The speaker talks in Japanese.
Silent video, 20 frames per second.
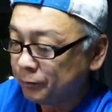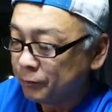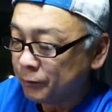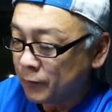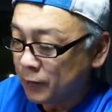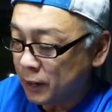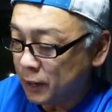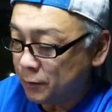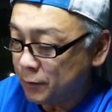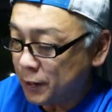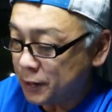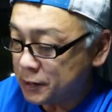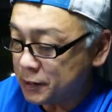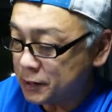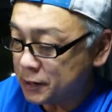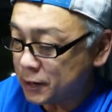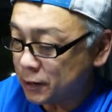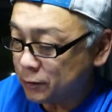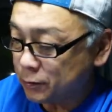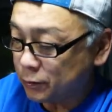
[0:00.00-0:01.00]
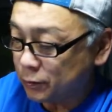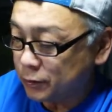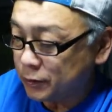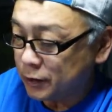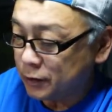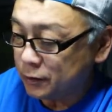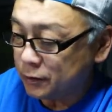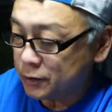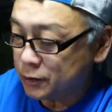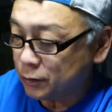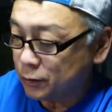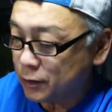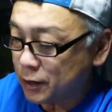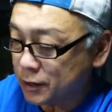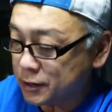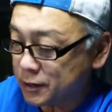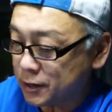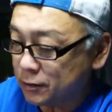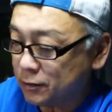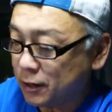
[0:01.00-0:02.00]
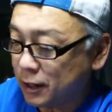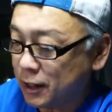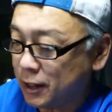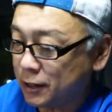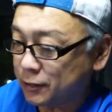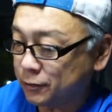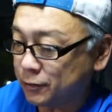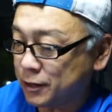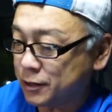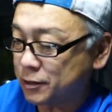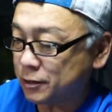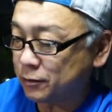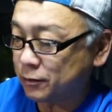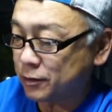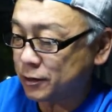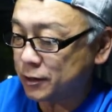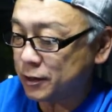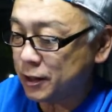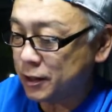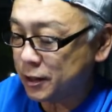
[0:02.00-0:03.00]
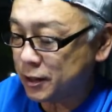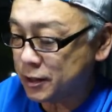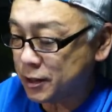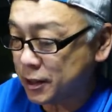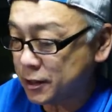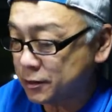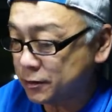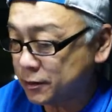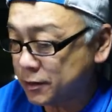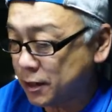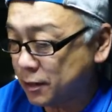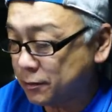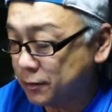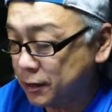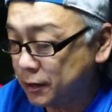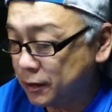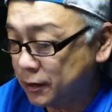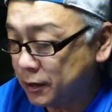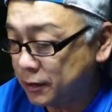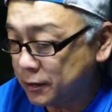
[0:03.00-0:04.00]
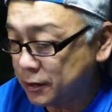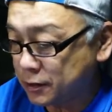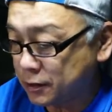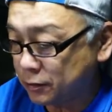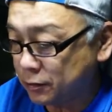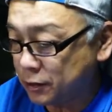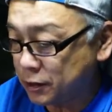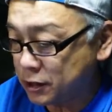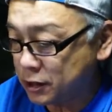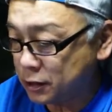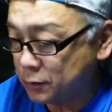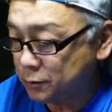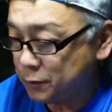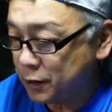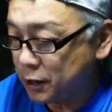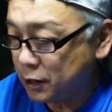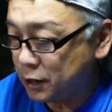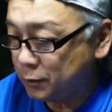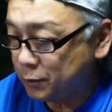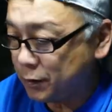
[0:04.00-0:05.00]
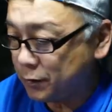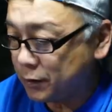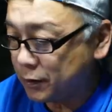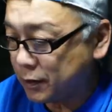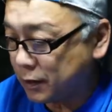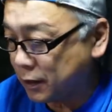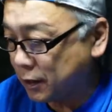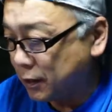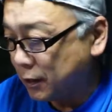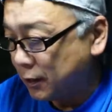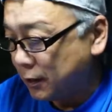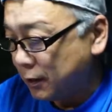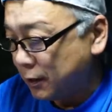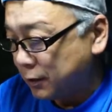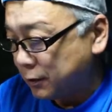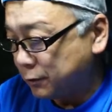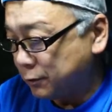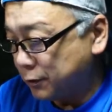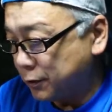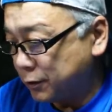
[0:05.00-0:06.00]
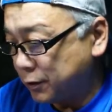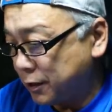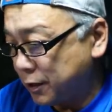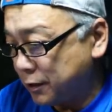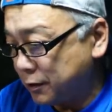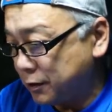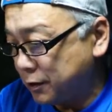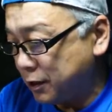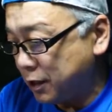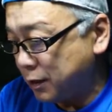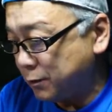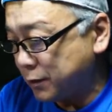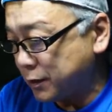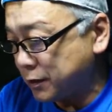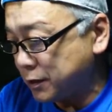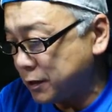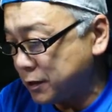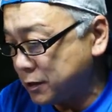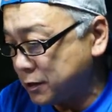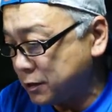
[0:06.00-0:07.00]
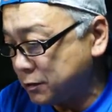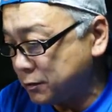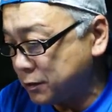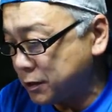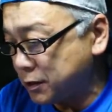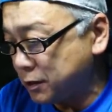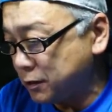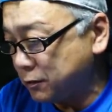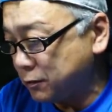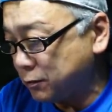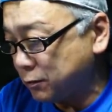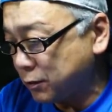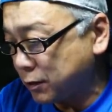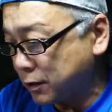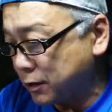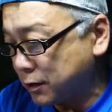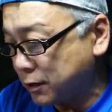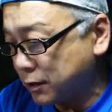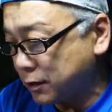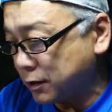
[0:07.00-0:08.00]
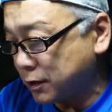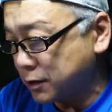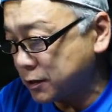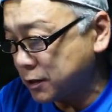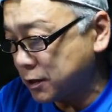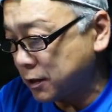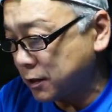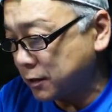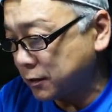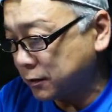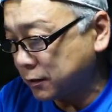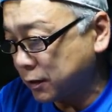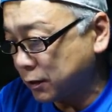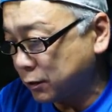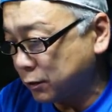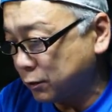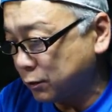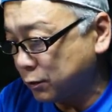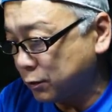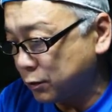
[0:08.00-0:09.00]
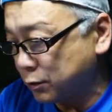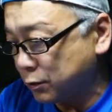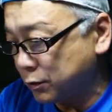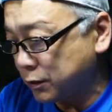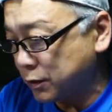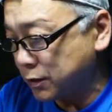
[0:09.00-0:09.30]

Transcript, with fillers: えー、信し下のトンネル、小学生のアートですということですね。で、作品なんですけど、1枚目はね、これできれば日中シンクロかなんかしたかったところで